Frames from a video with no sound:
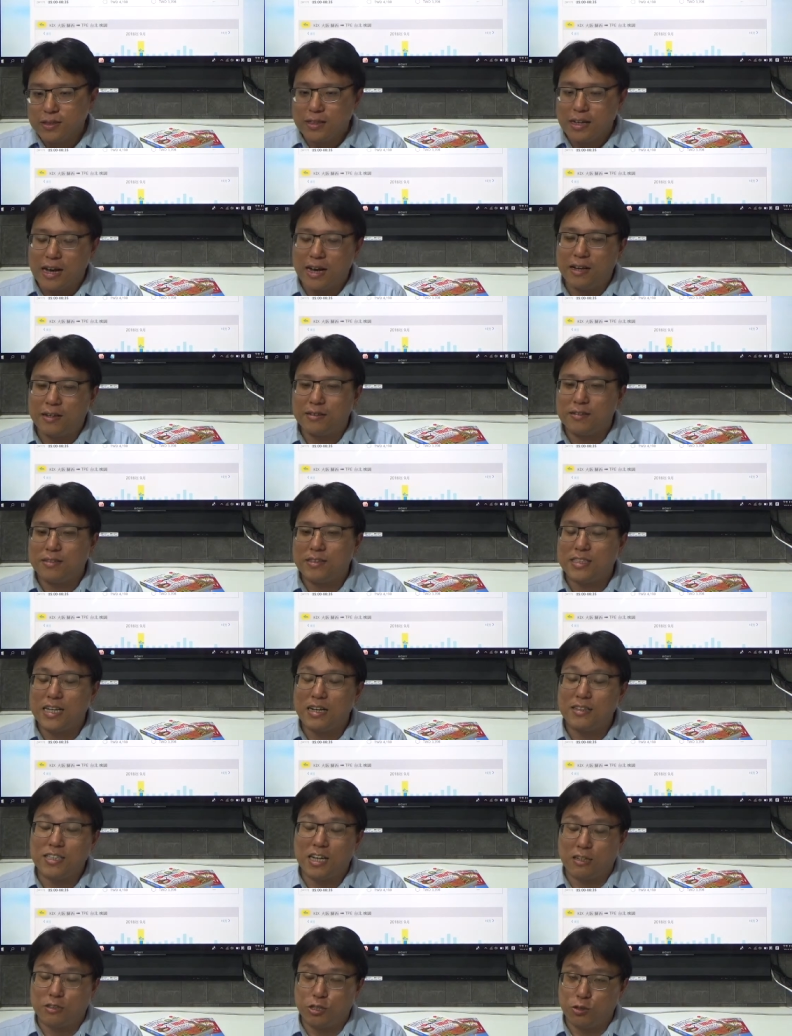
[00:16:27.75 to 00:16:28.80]
啊，
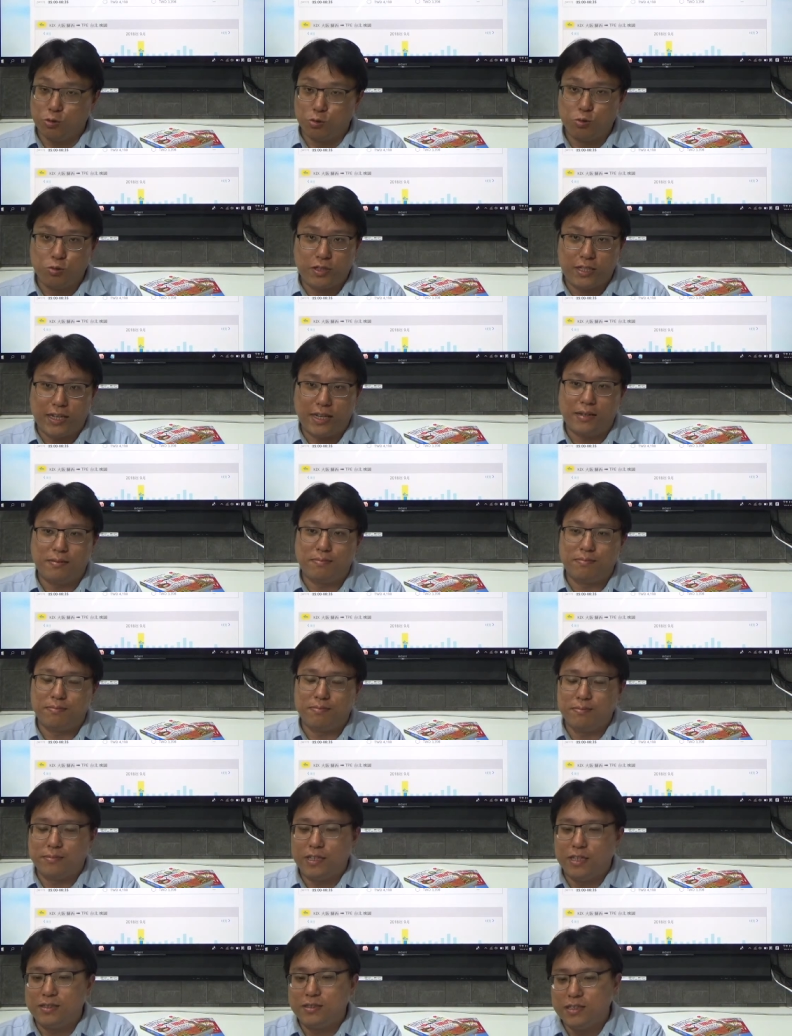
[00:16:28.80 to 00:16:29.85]
香草是五点
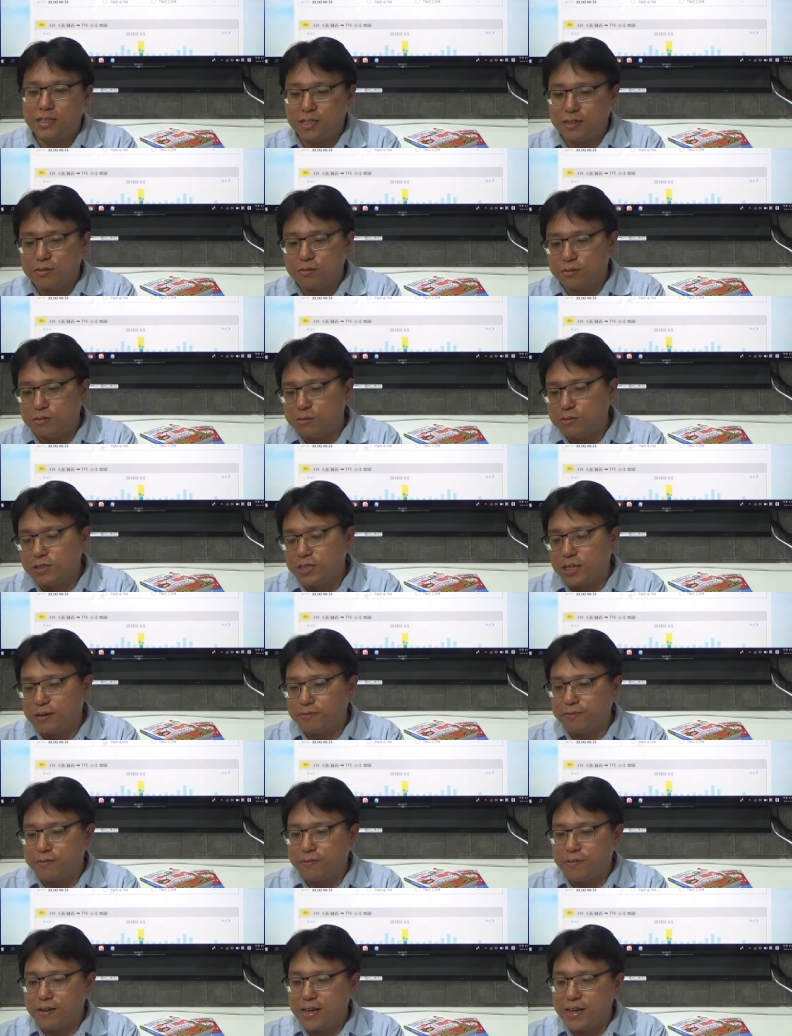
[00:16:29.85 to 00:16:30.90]
凌晨五点
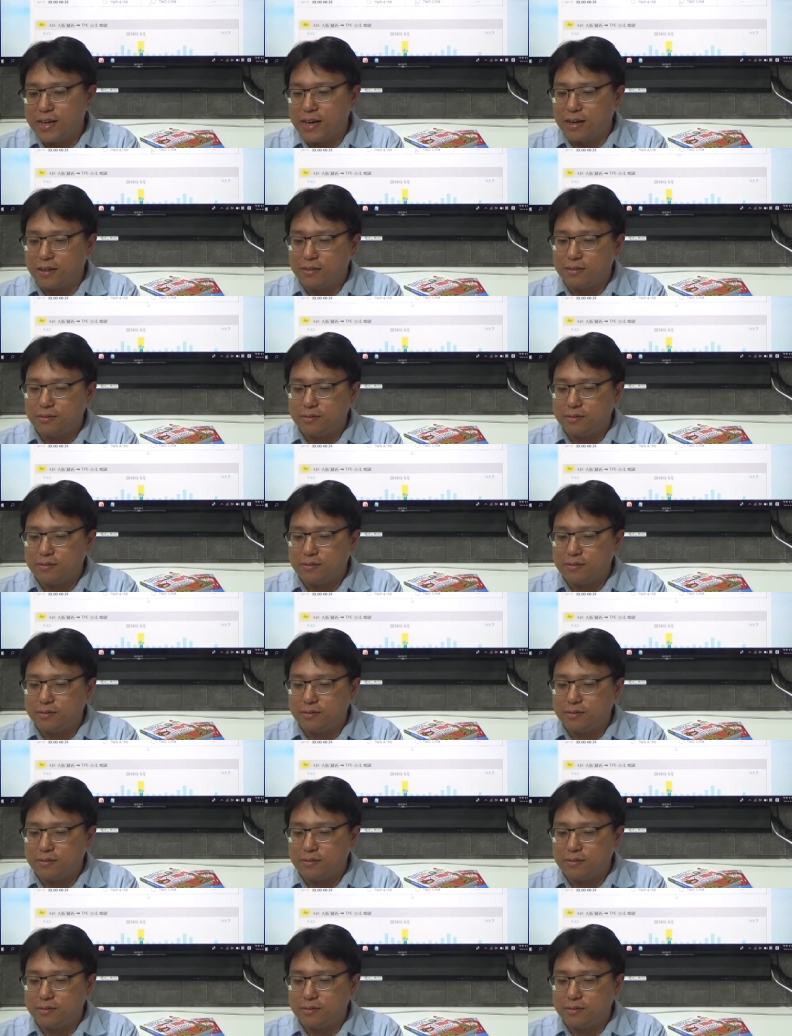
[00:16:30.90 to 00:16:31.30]
飞呀。